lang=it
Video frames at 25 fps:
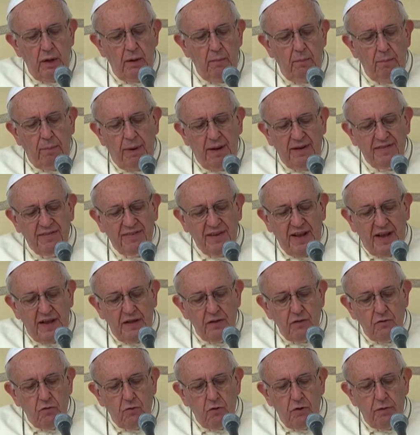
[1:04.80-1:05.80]

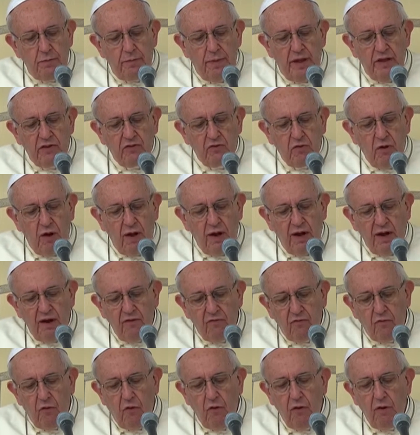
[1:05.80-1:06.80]
Passando in mezzo alla
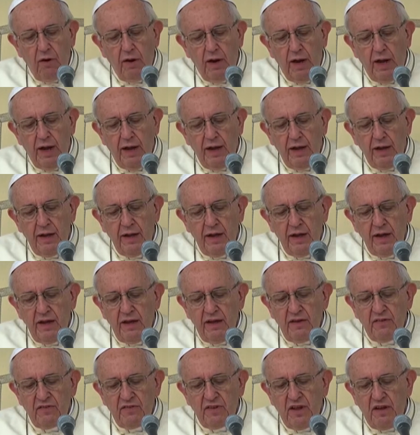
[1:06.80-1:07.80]
folla,
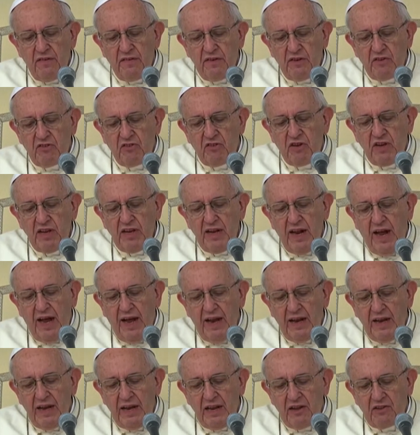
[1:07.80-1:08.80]
si avvicina
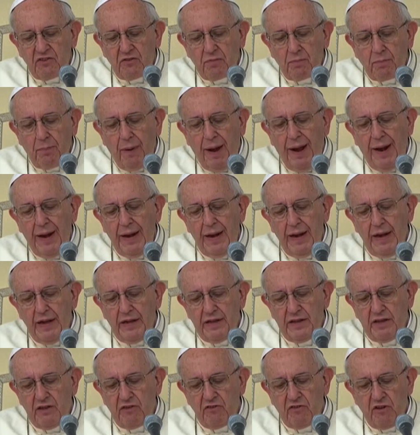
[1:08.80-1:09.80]
alle spalle
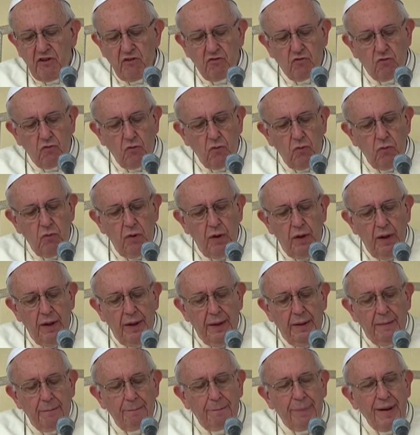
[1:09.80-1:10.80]
di Gesù
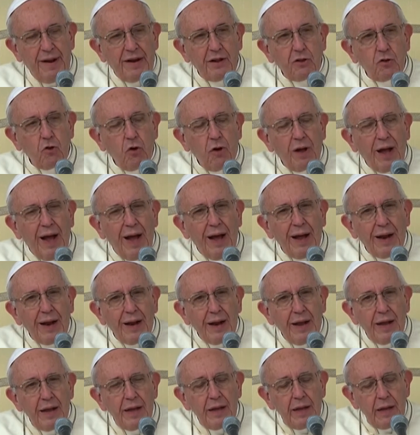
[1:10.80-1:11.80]
per
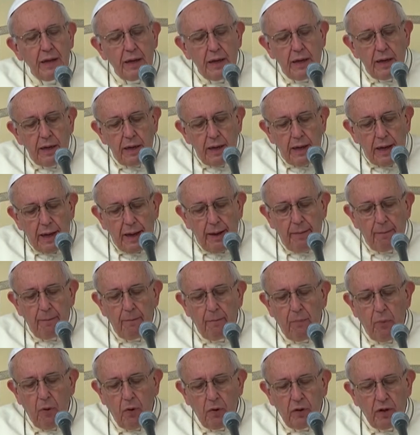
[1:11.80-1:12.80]
toccare il
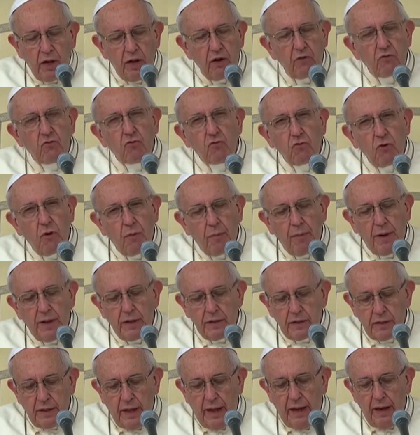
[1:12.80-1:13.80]
lembo del suo
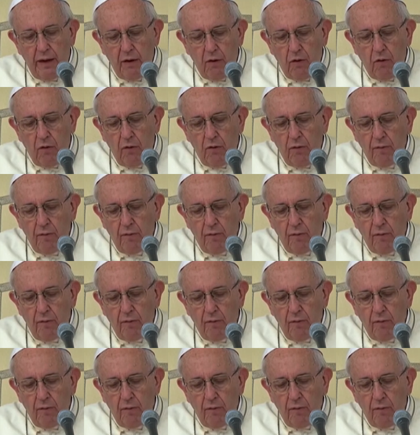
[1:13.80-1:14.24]
mantello.